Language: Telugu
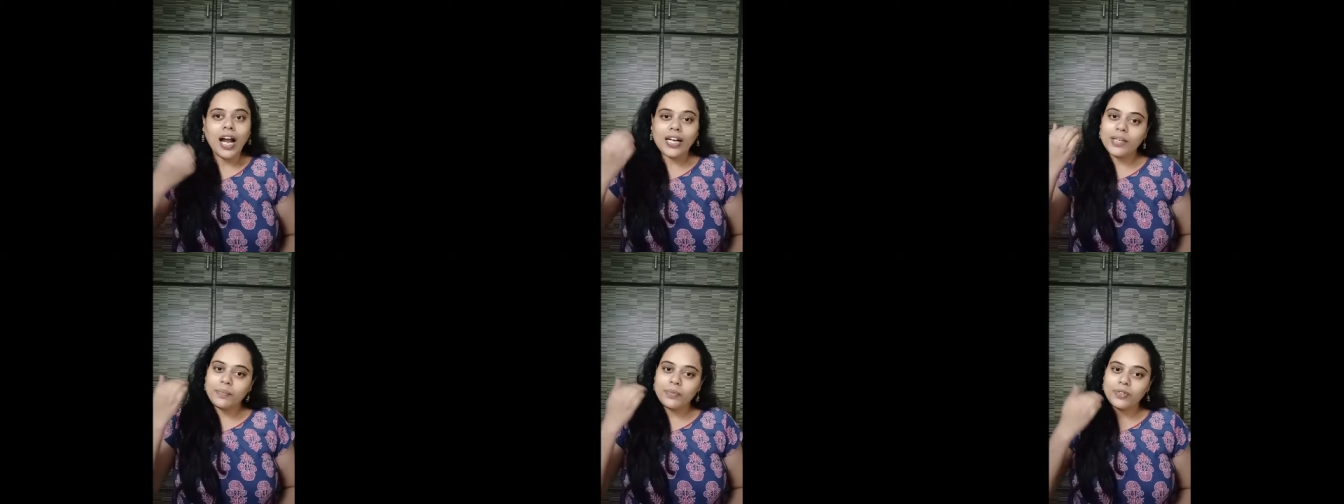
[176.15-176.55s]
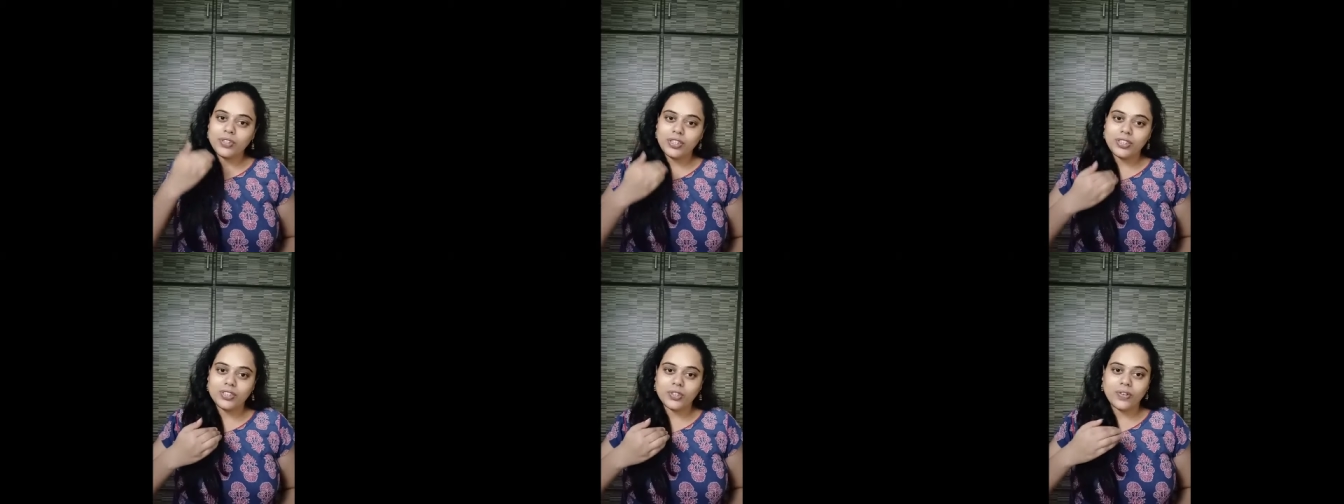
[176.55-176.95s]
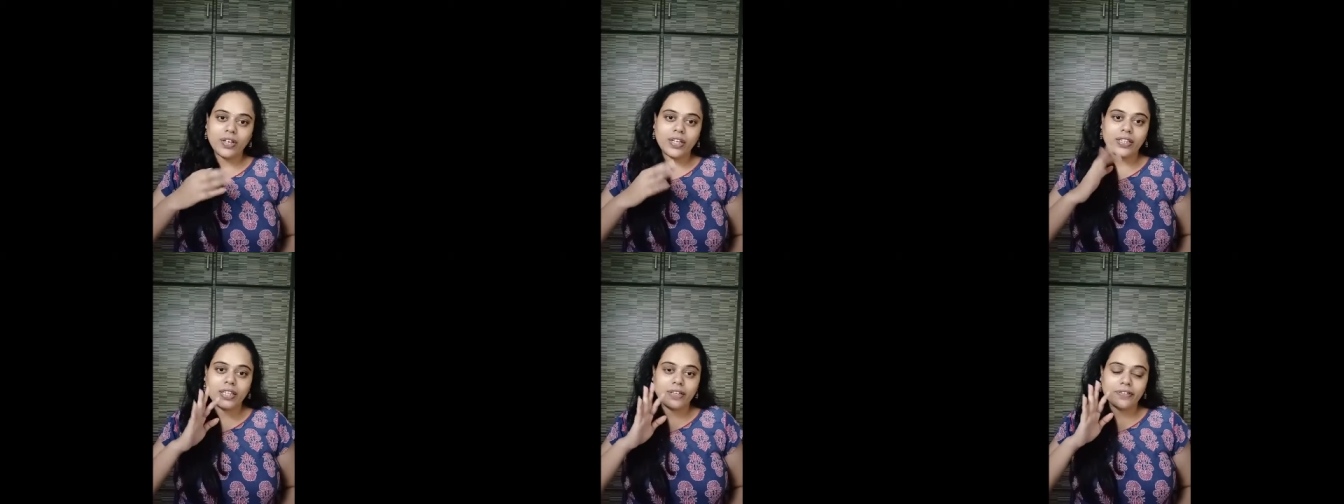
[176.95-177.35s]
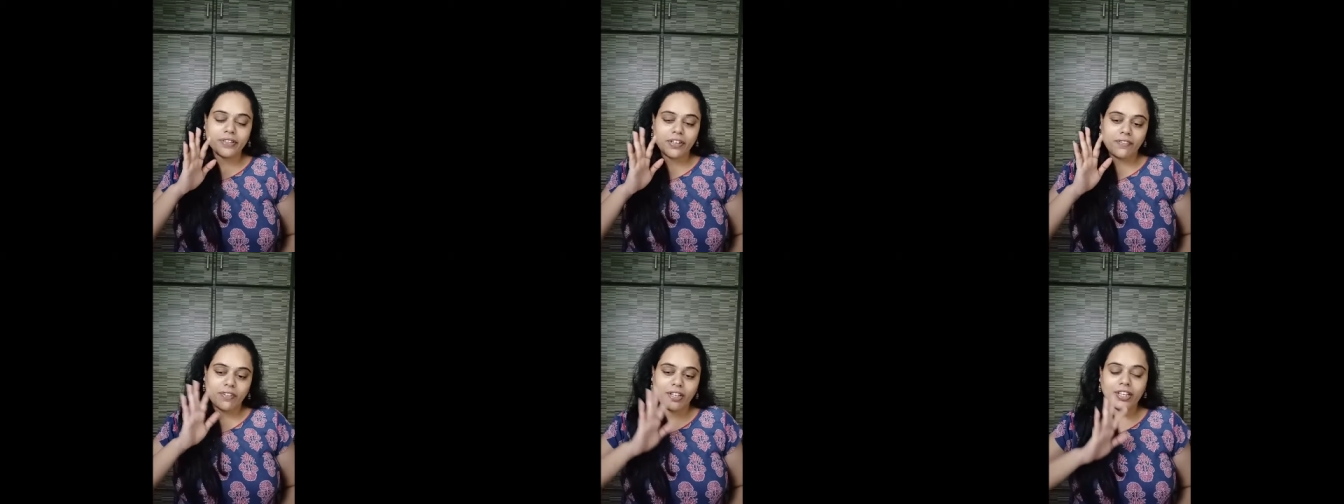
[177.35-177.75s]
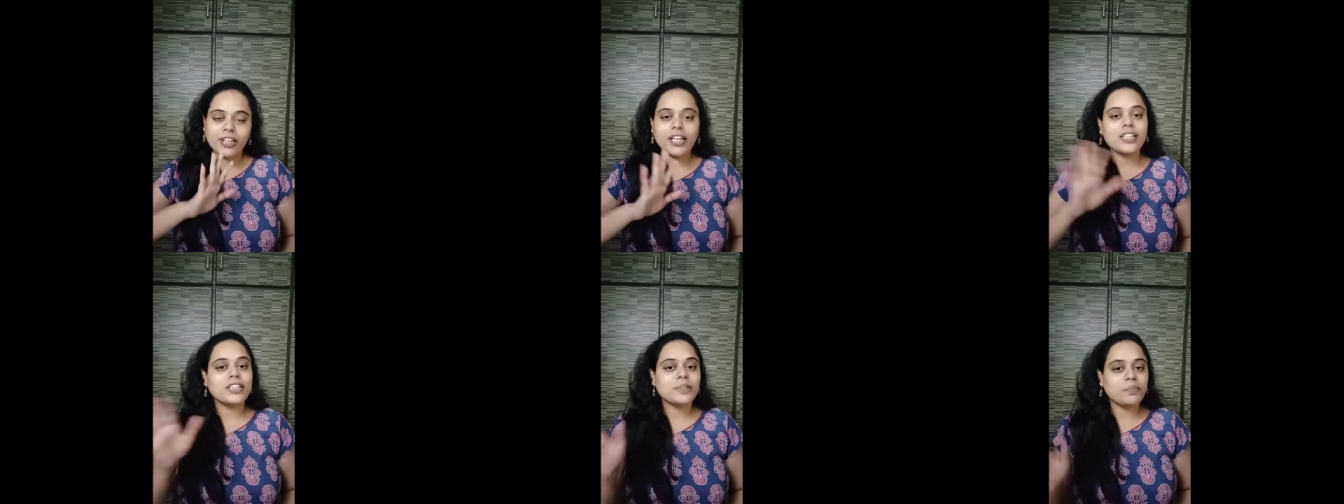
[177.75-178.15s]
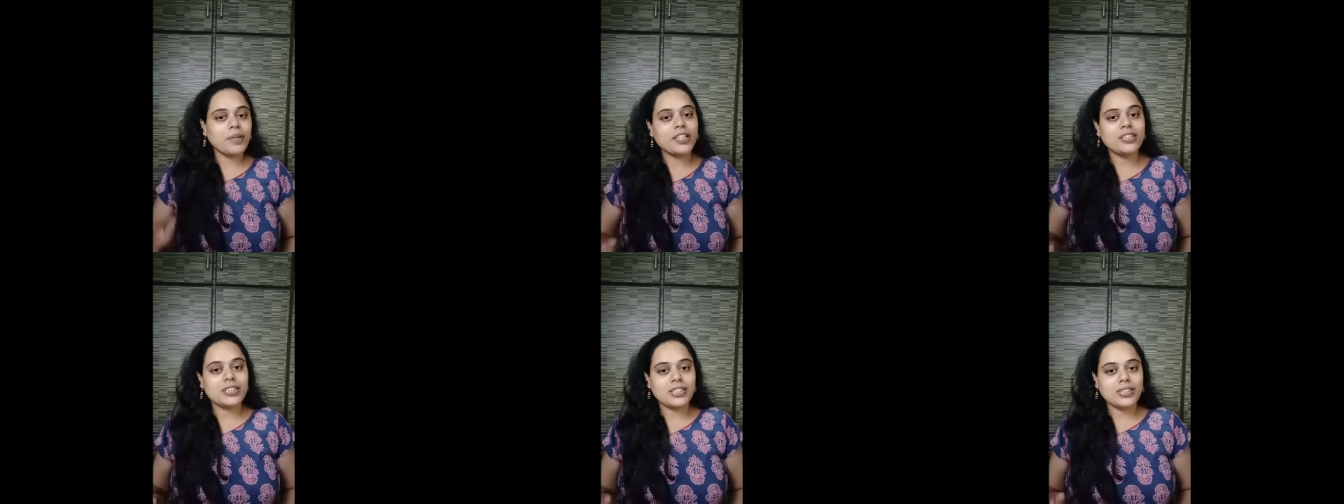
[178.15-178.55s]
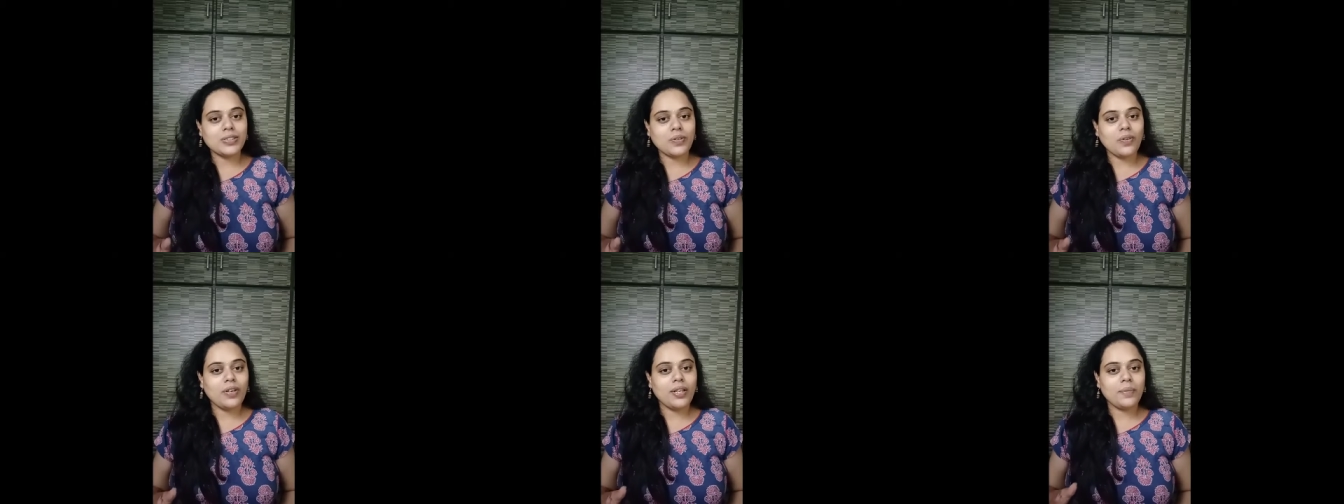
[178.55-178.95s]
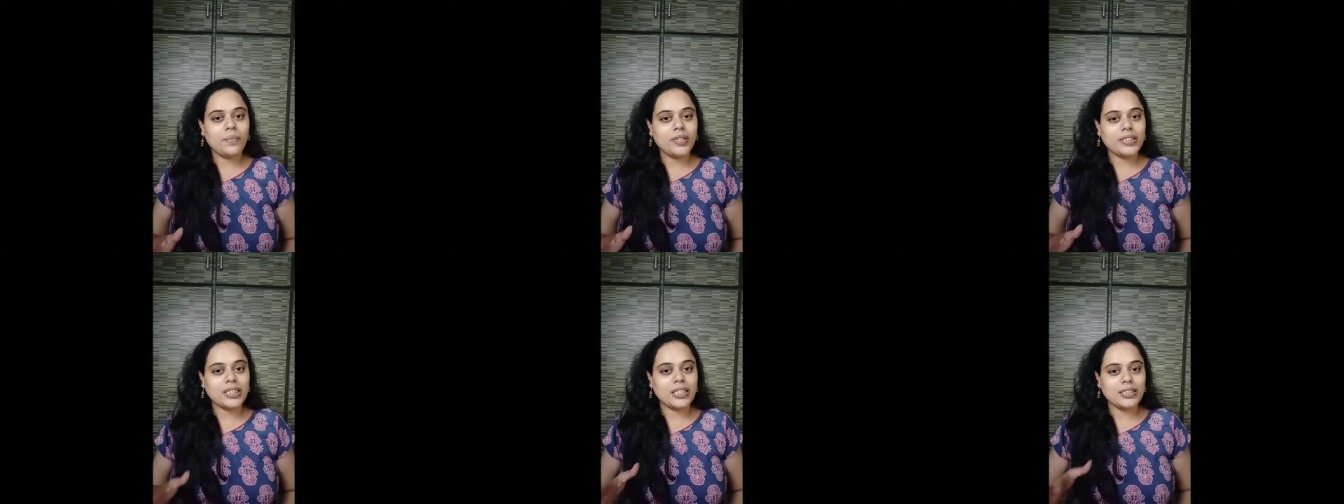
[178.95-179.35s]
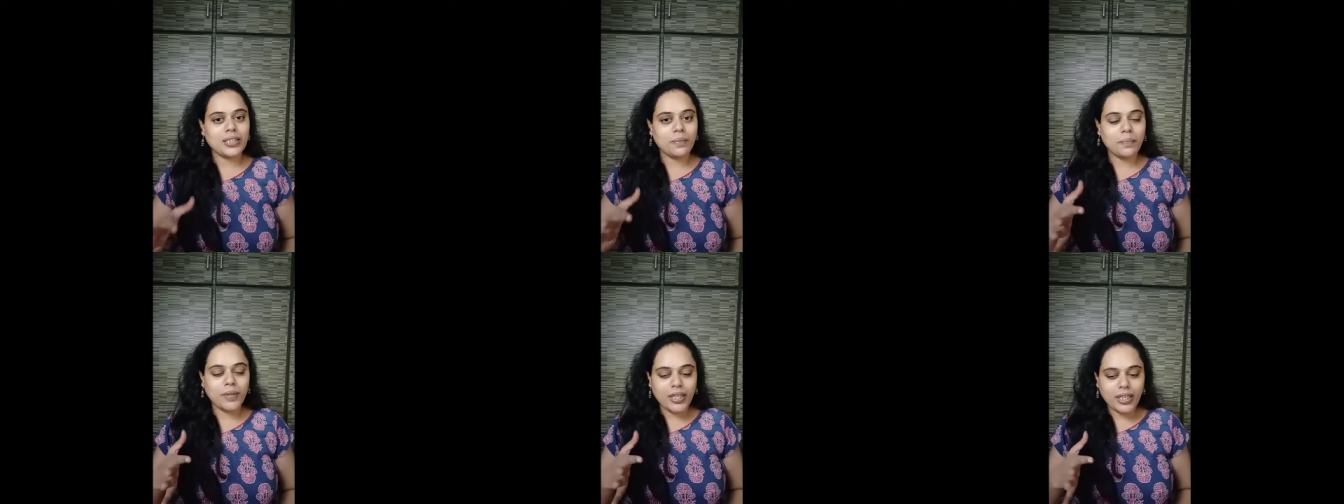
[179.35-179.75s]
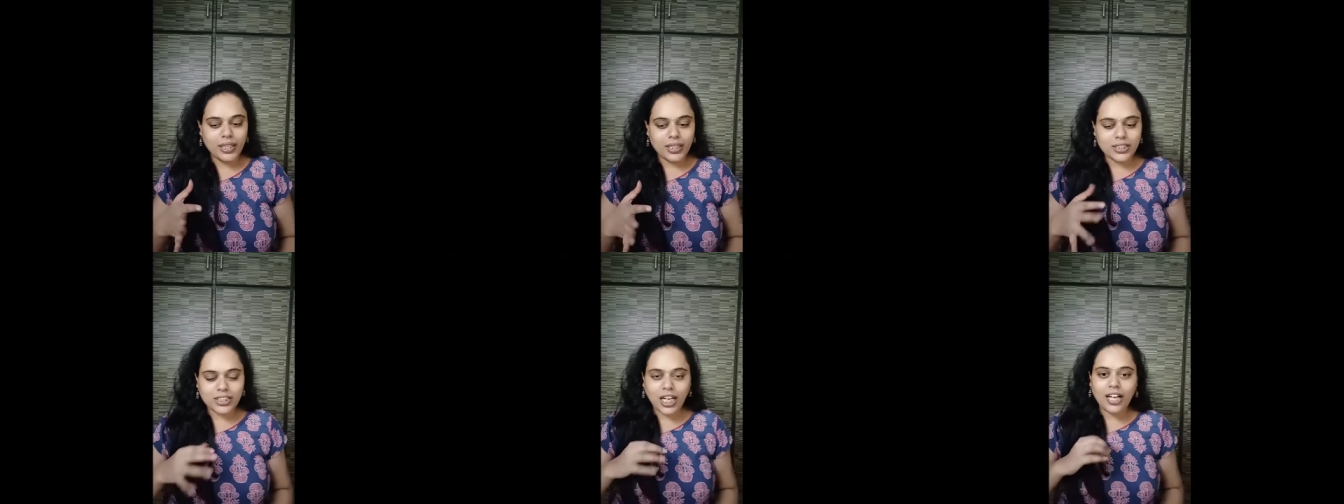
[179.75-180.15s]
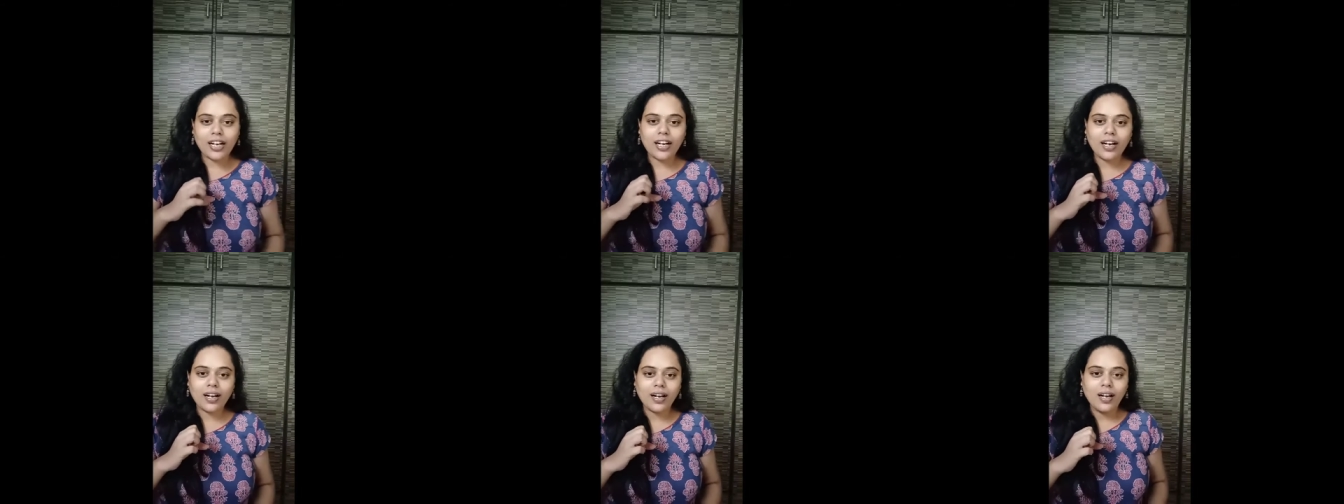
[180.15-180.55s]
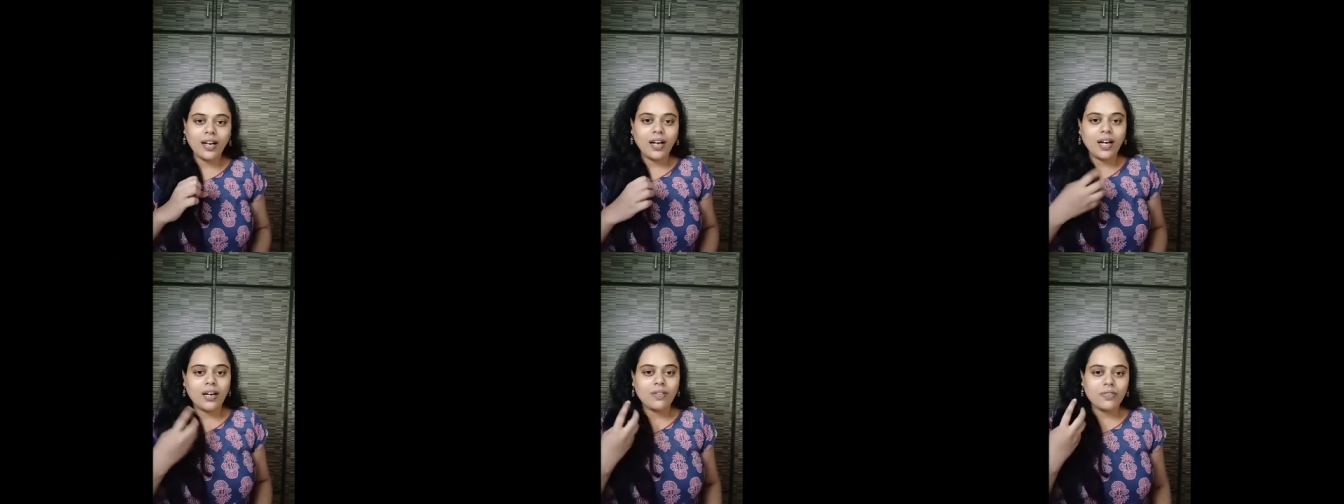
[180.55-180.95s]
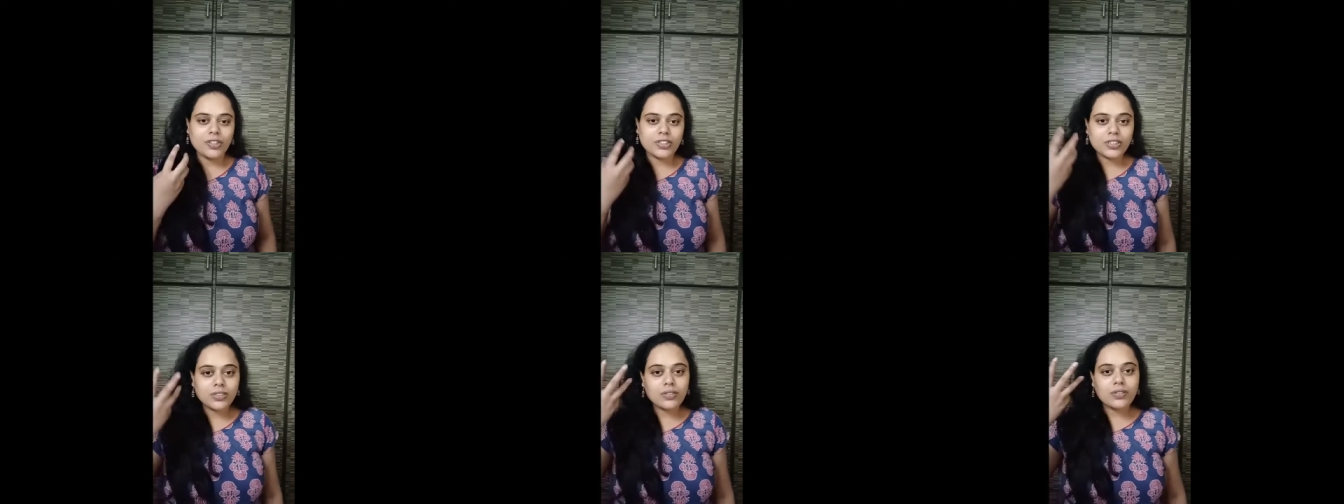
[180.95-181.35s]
అంటే ముందు నుంచి కూడా తను ఎవరి దగ్గర అంత స్పేస్ తీసుకోలేదు బేసిక్గా చెప్పాలంటే చాలా ఫస్ట్